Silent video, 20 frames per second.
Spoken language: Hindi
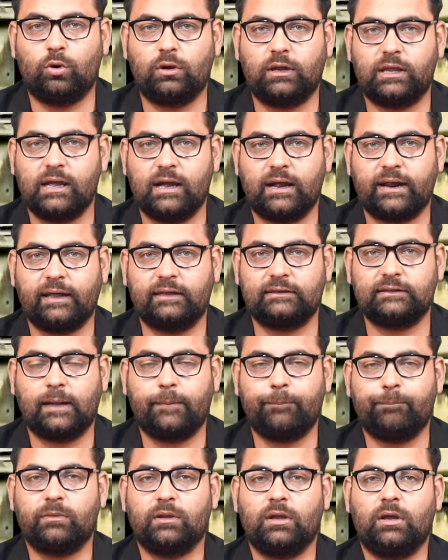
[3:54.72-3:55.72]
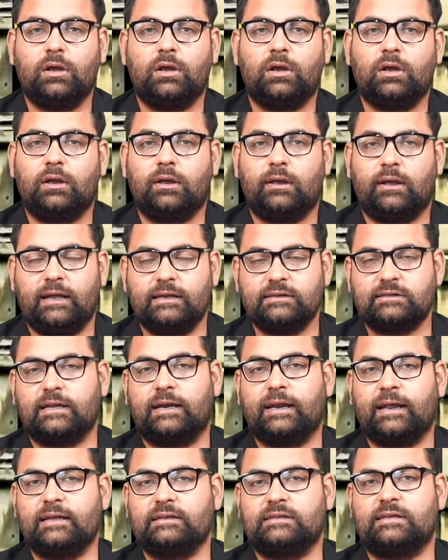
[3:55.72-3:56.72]
बुक किया गया था इस
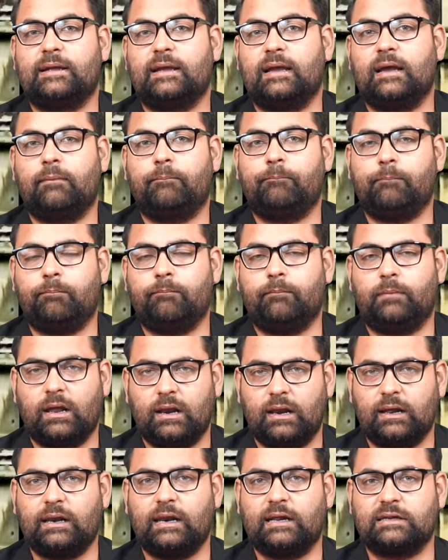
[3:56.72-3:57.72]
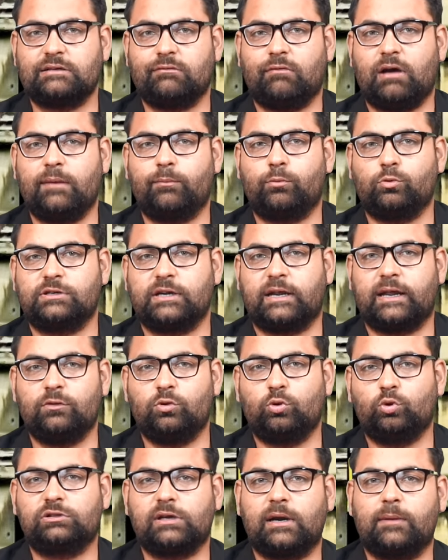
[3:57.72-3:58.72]
तरीके से अलग अलग सवाल पूछे गए
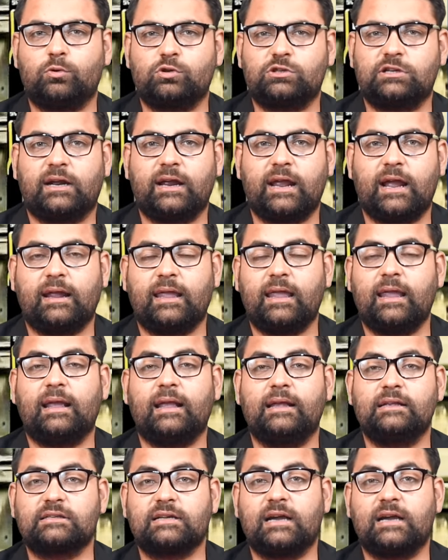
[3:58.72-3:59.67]
दूसरा पूछा गया कि इस